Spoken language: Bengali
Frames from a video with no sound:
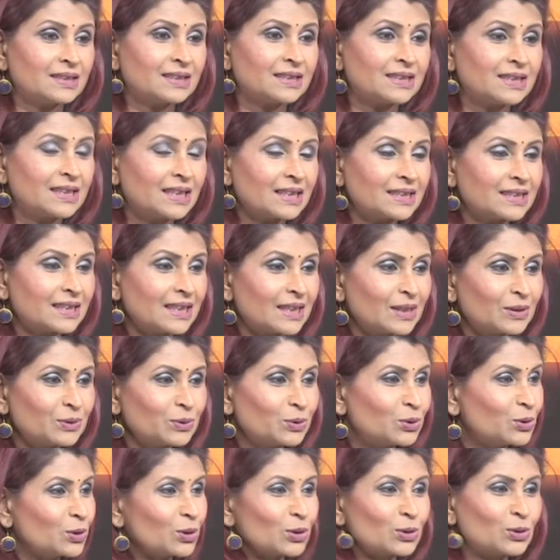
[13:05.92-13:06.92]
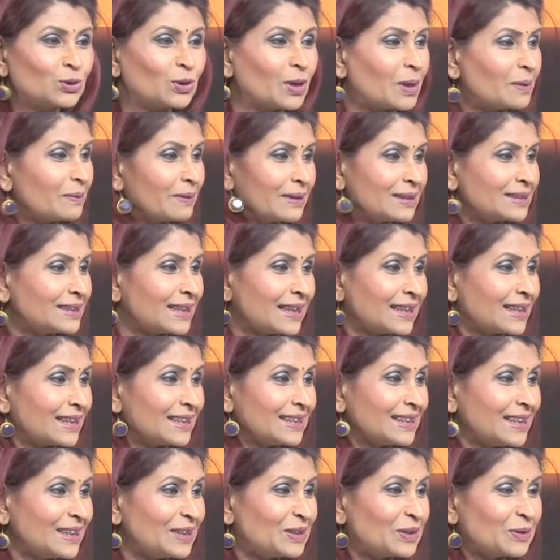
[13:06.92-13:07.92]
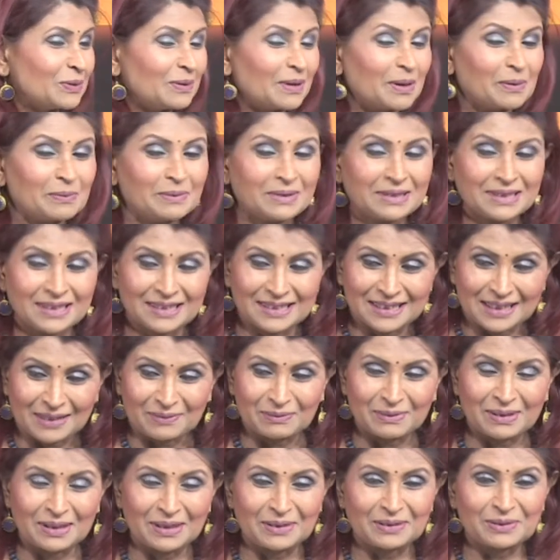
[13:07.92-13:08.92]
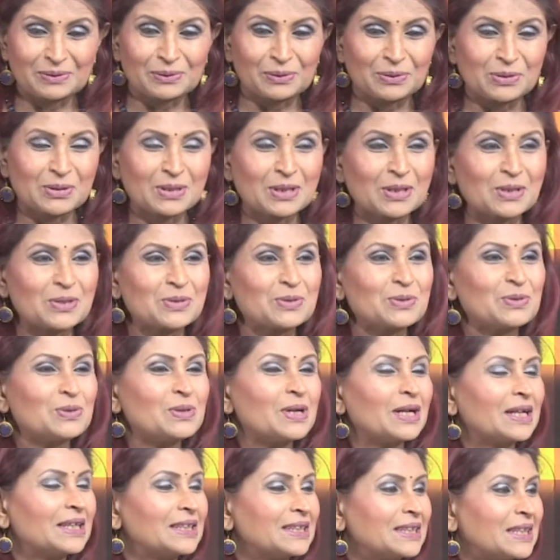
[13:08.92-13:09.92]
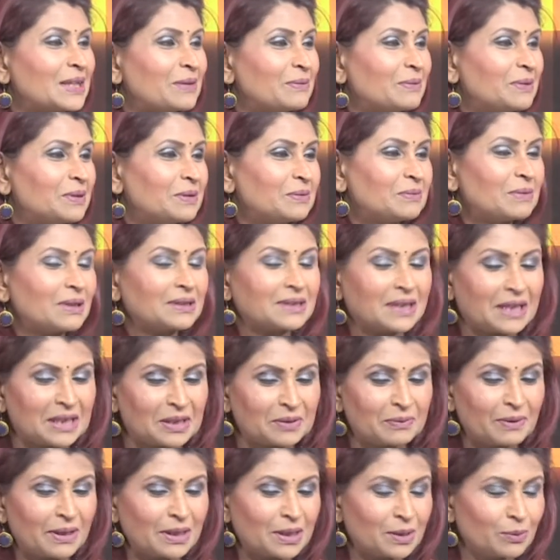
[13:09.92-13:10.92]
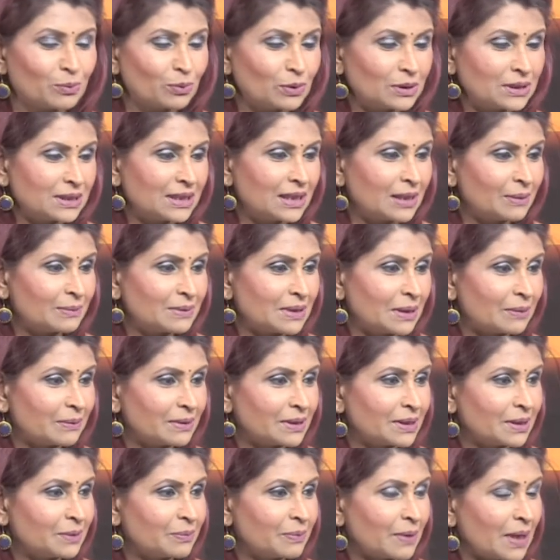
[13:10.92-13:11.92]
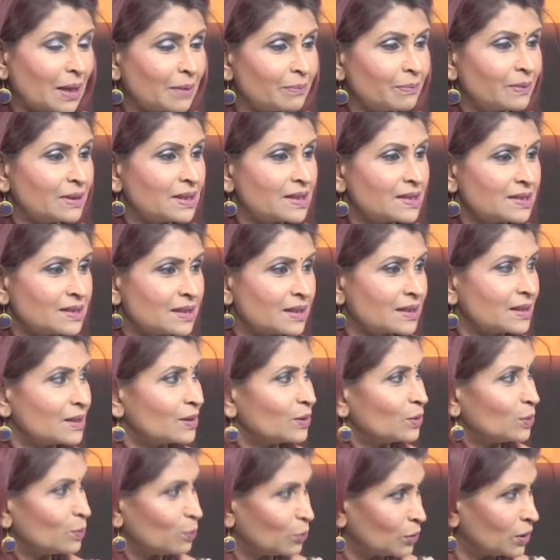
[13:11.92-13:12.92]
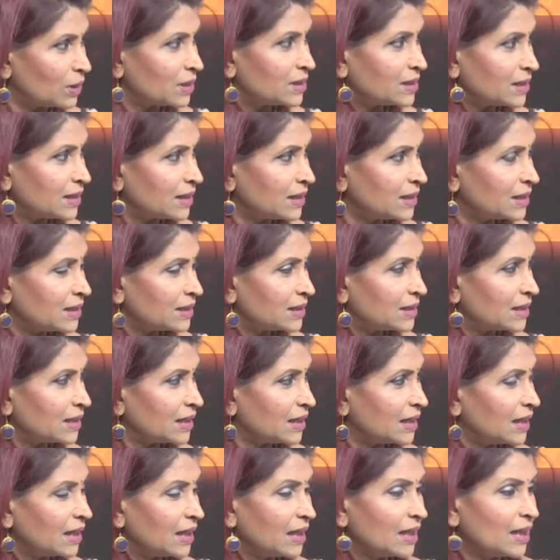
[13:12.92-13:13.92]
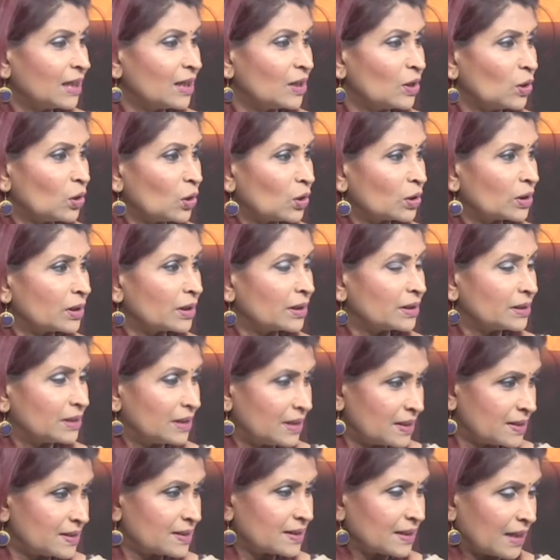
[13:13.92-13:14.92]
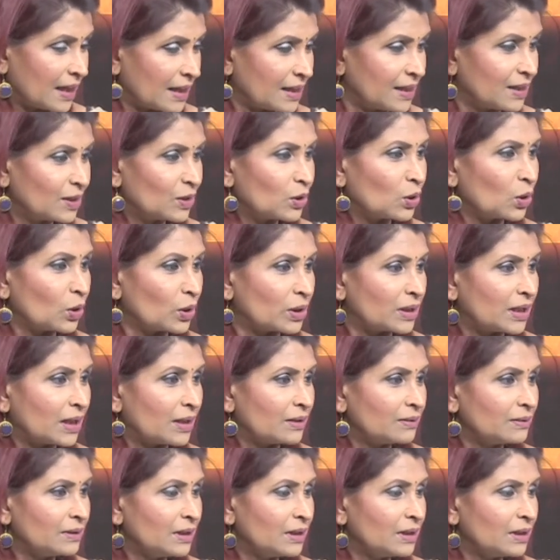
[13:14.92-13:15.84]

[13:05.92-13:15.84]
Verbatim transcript: সেটার উত্তর তো আমার জানা নেই তবে আমি যে আমরা এই অনুষ্ঠান শুরুর আগে যেটা আমি তারেক ভাইকে বলছিলাম যে আমাদের প্রাইম মিনিস্টার কিন্তু বলেছেন যে লক দিস কারেন্ট লকডাউন